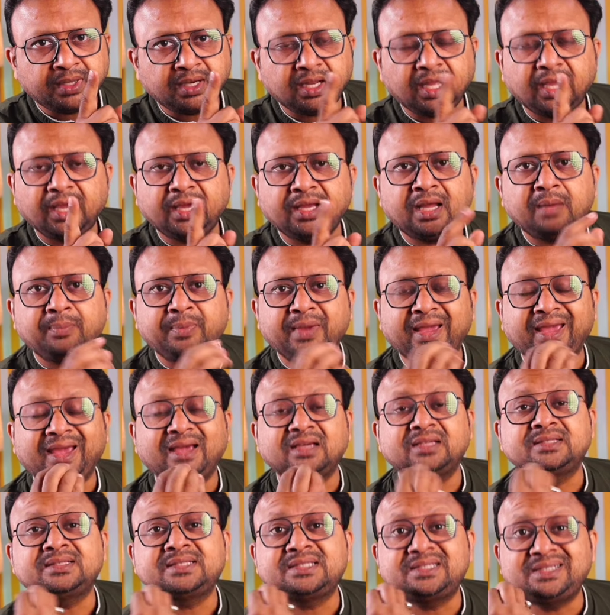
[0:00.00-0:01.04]
पर अगर आप
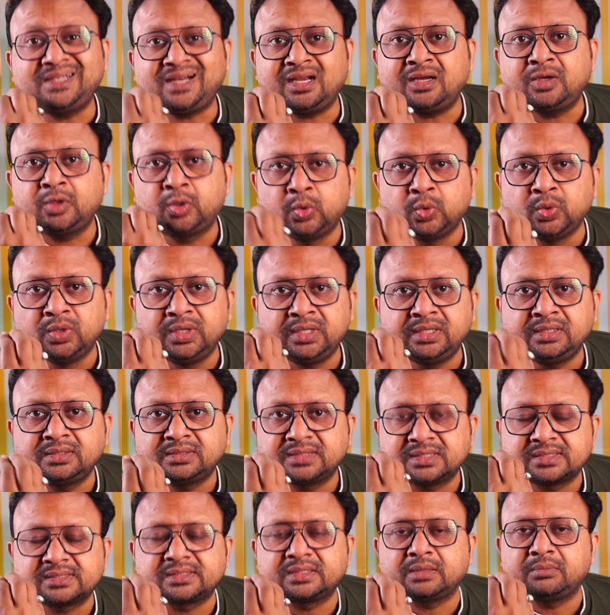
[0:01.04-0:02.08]
एक्स्ट्रा कूलिंग
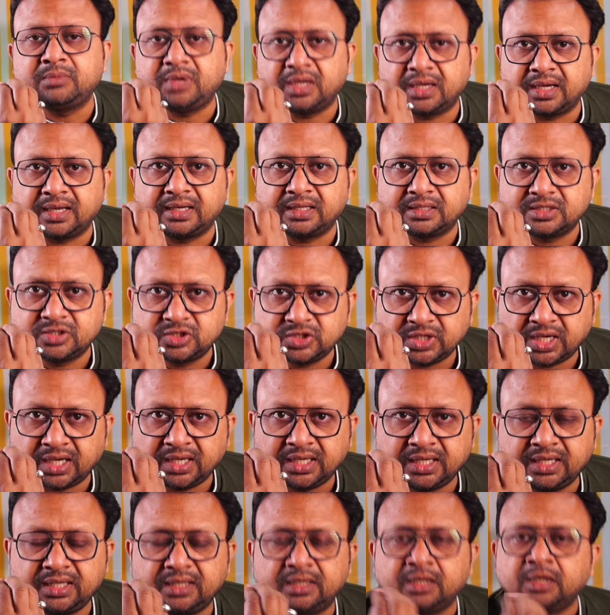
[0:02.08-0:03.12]
सिस्टम लगाना
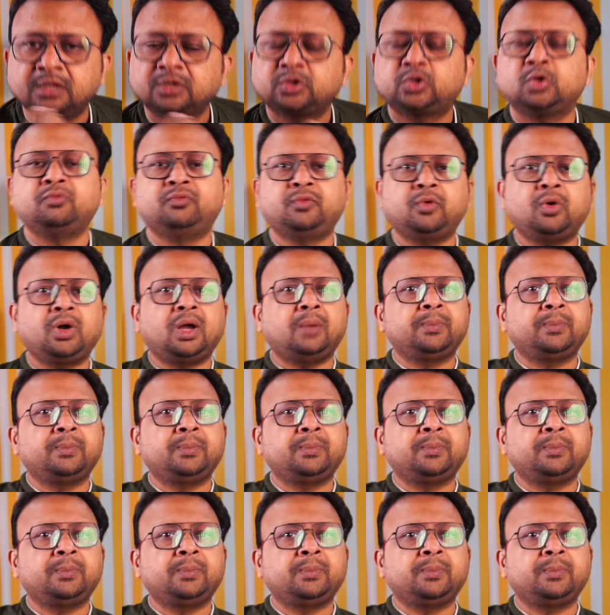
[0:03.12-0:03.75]
चाहें तो वो